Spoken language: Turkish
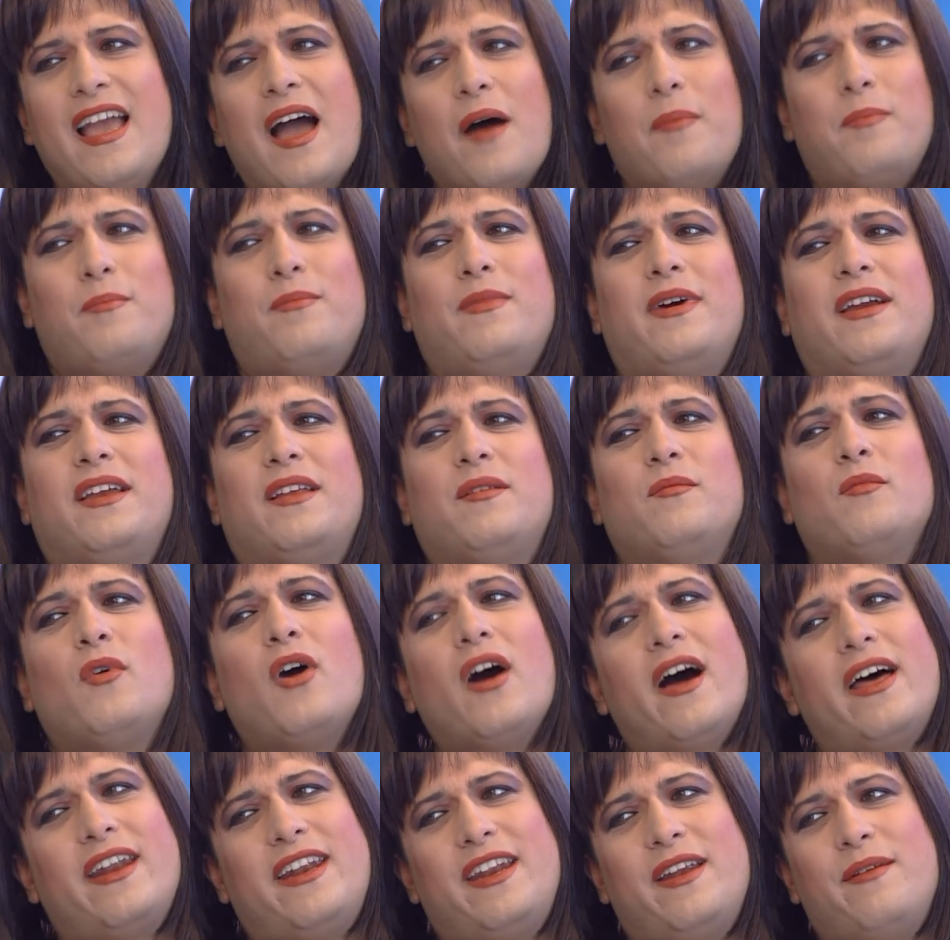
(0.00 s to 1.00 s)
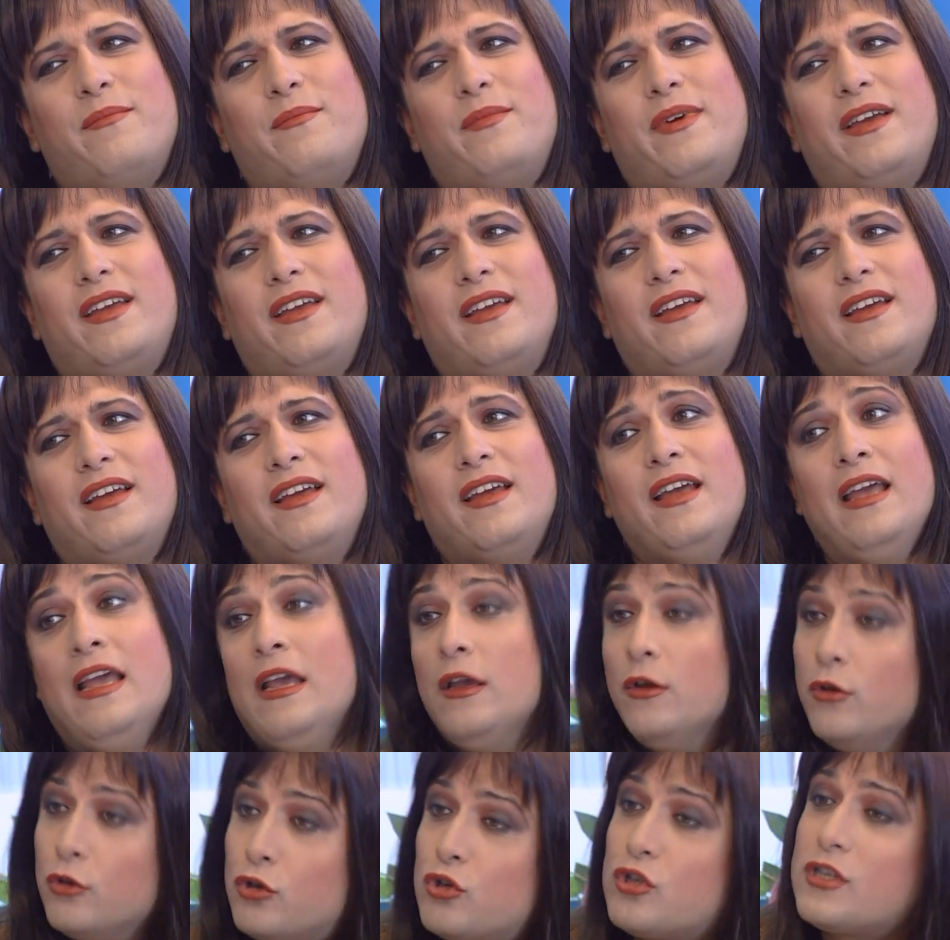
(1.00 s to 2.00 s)
Yapmayın Muharrem Bey.
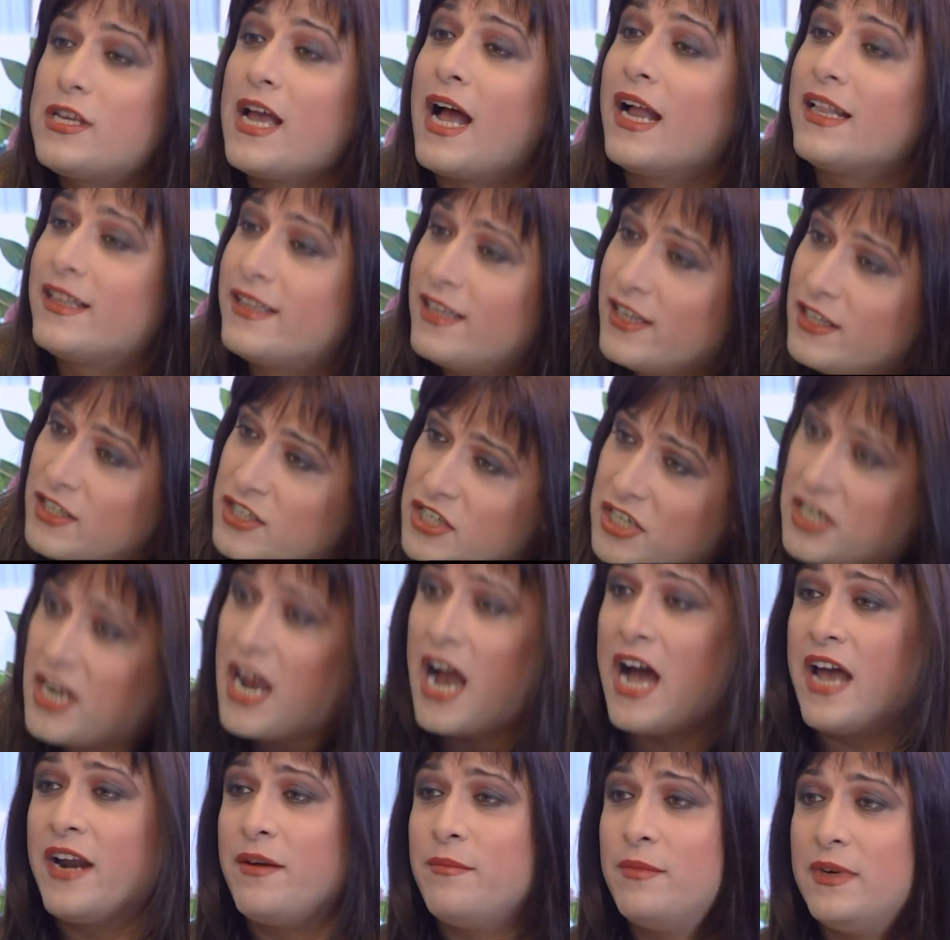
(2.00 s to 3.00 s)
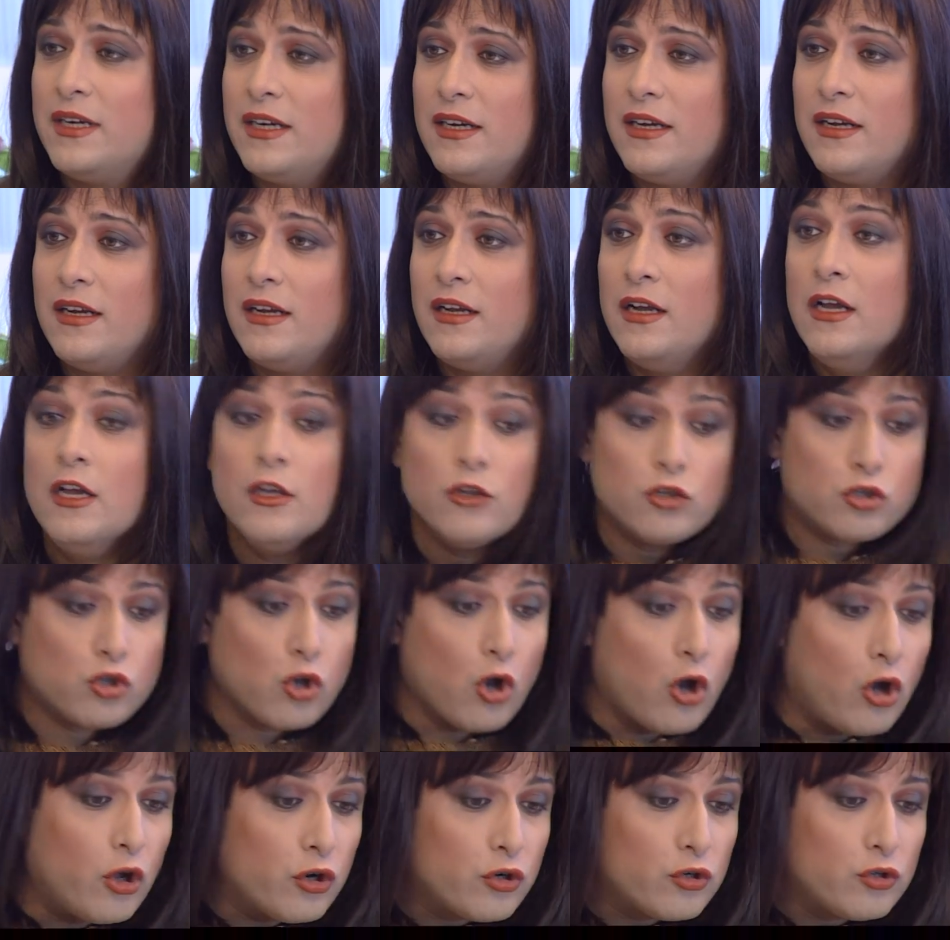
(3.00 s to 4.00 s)
Üç saatte çıkar mı?
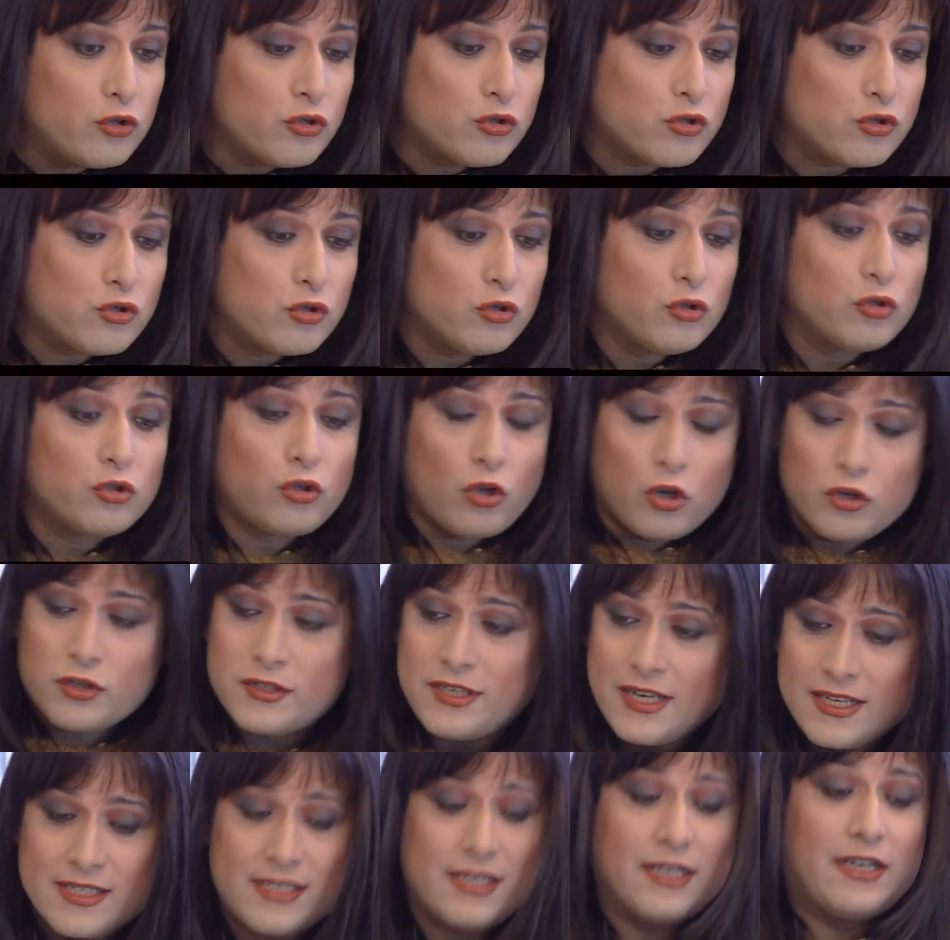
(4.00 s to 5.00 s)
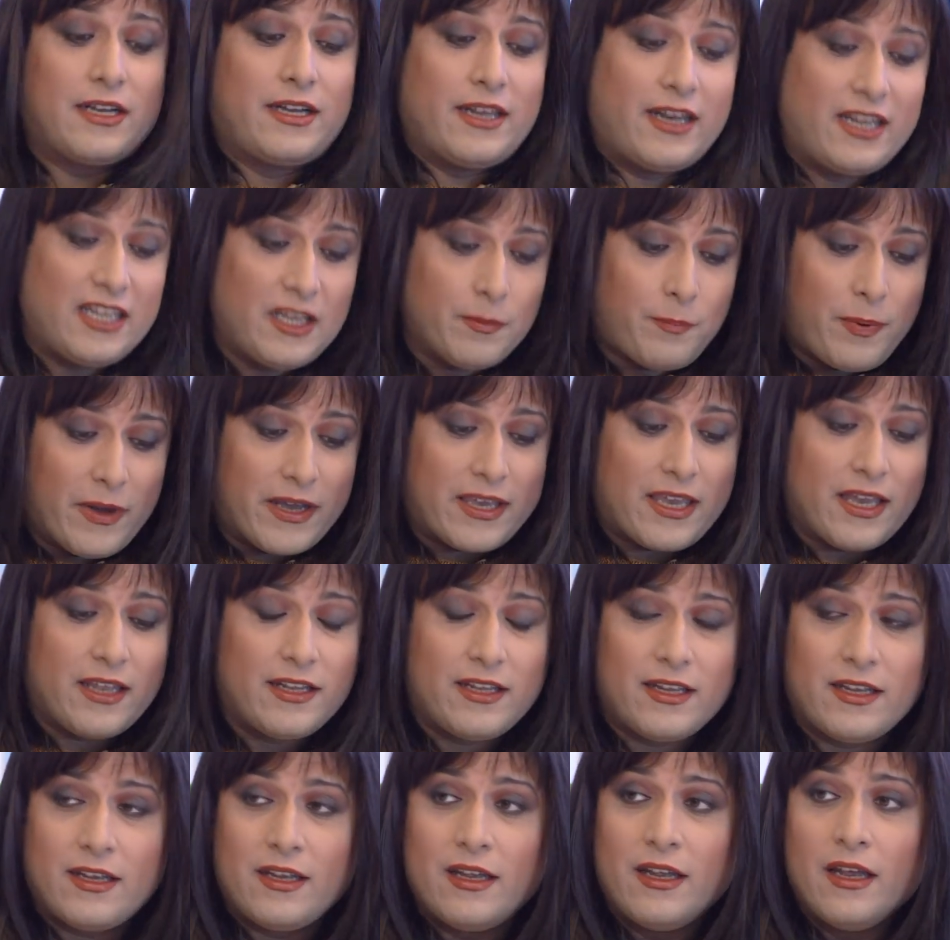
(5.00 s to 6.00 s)
Sorgusu, dosyası, kredi
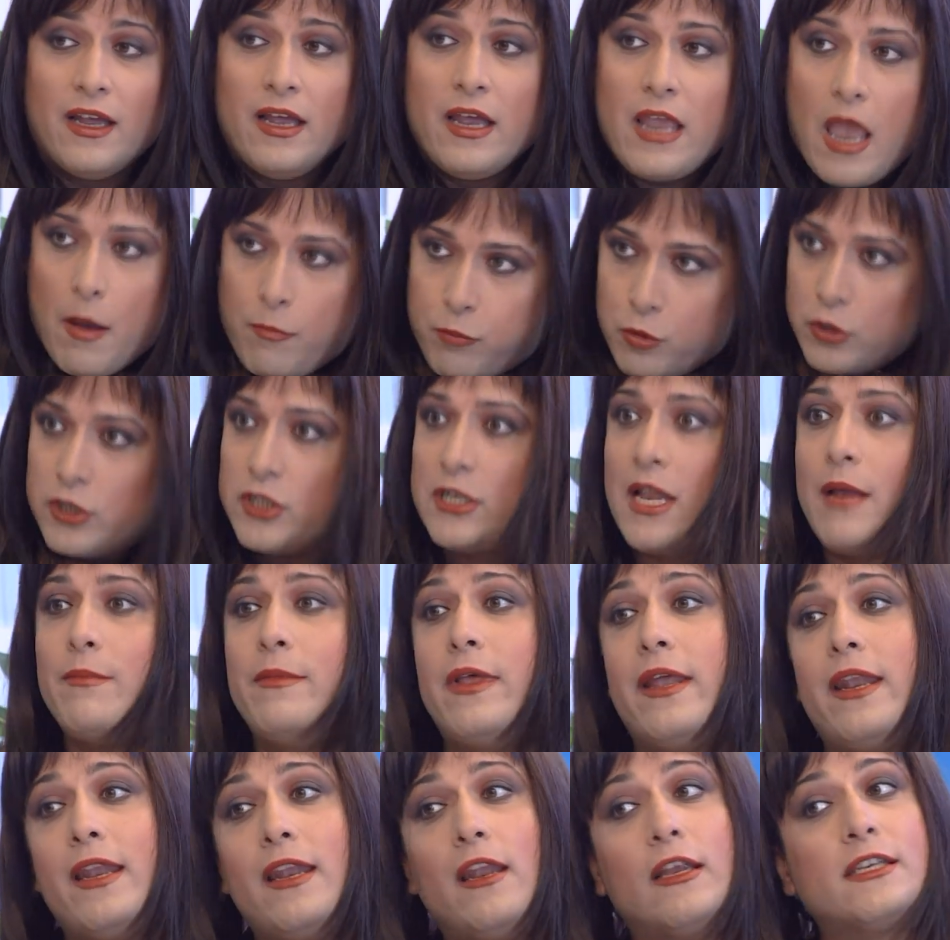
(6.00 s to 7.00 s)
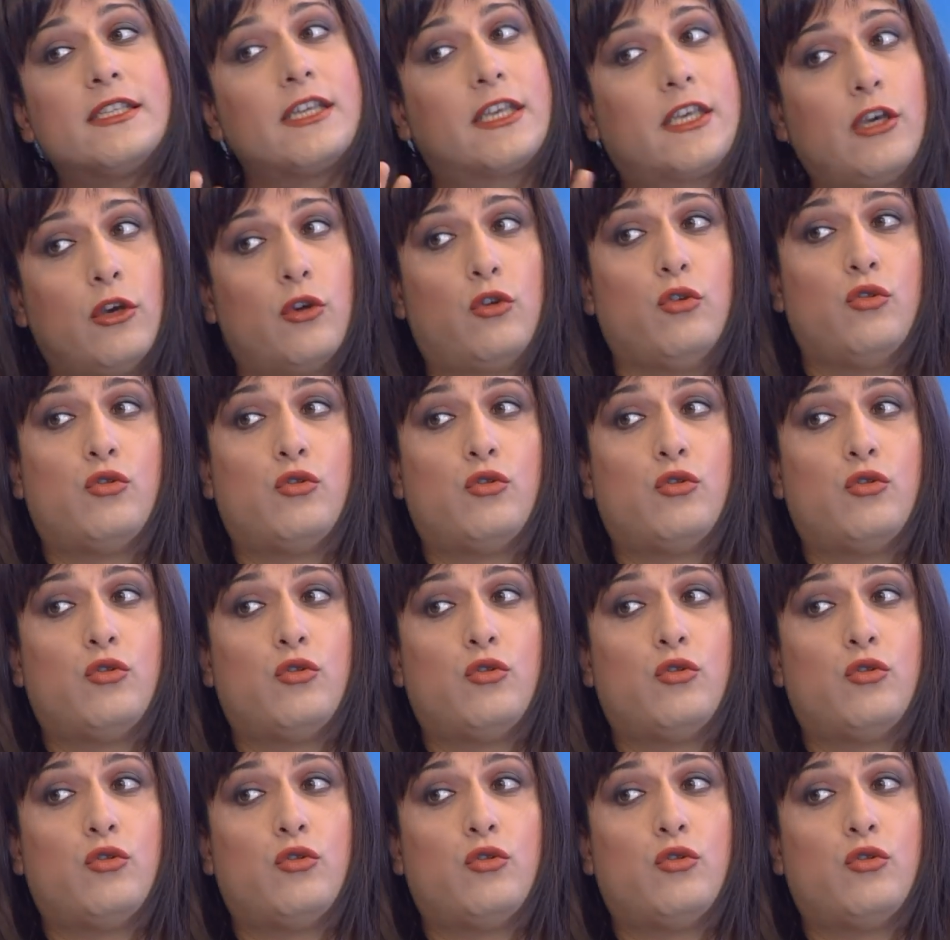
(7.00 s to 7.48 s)
paketi. E bu işlemler en az iki